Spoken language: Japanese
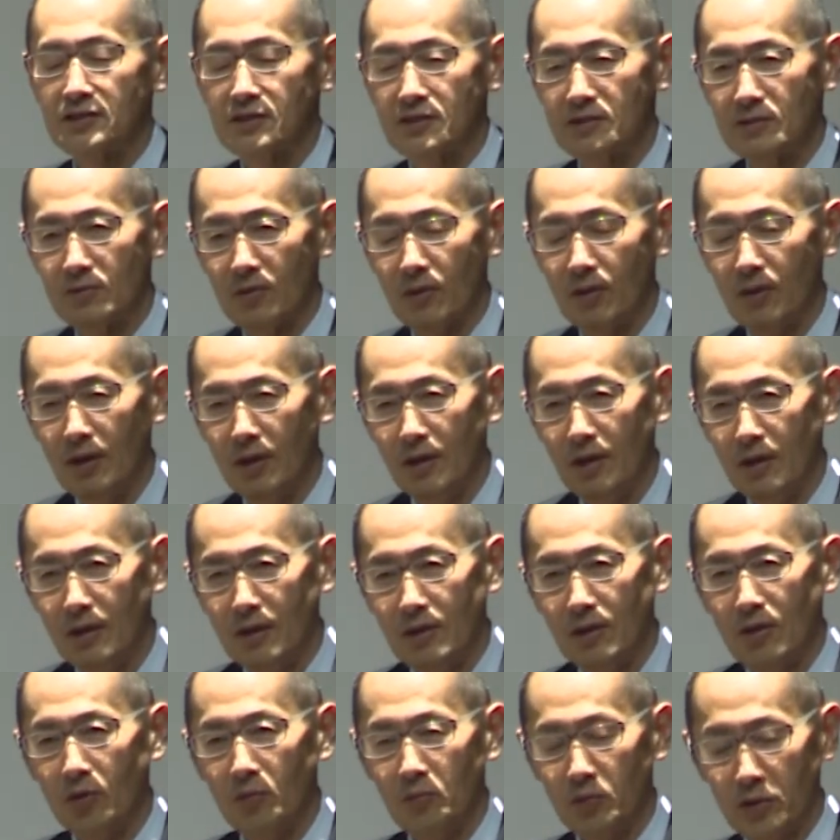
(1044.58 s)
しいと
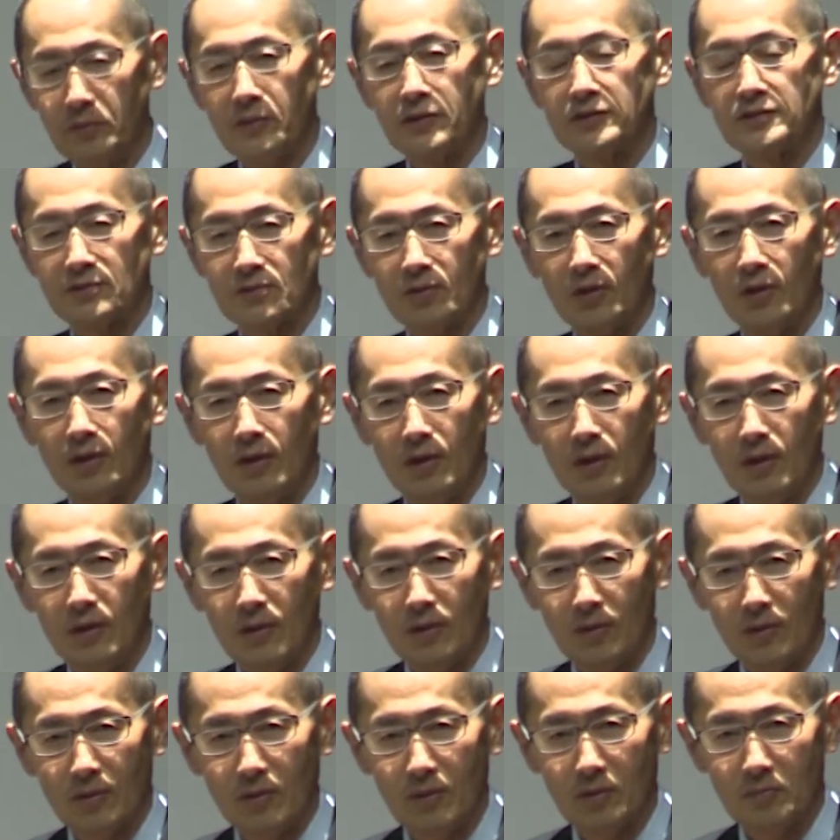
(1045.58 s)
思います
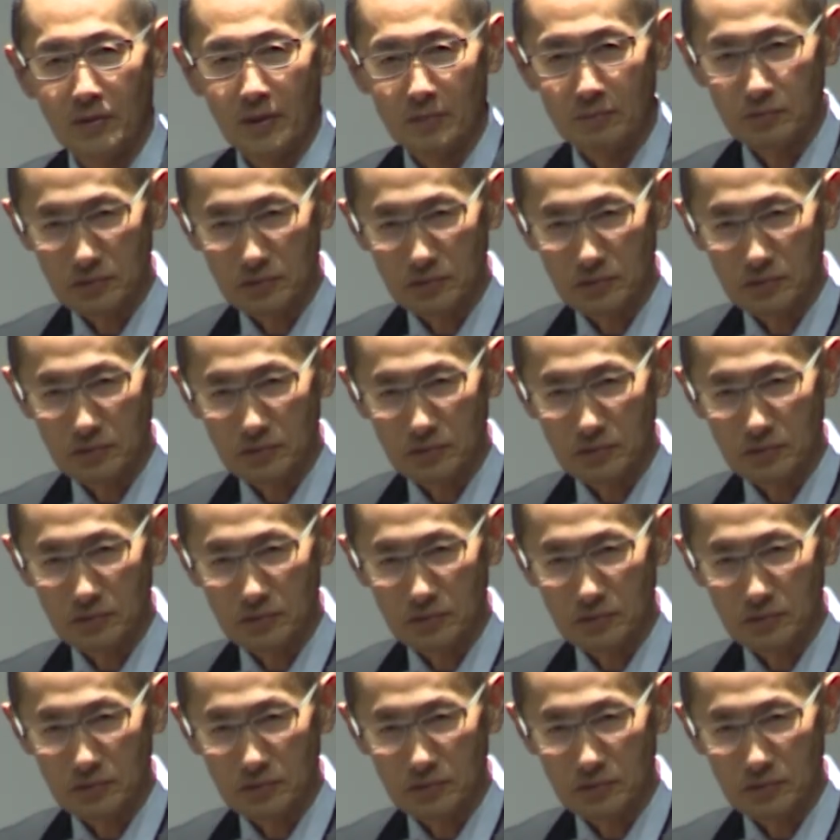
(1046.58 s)
と、まあ、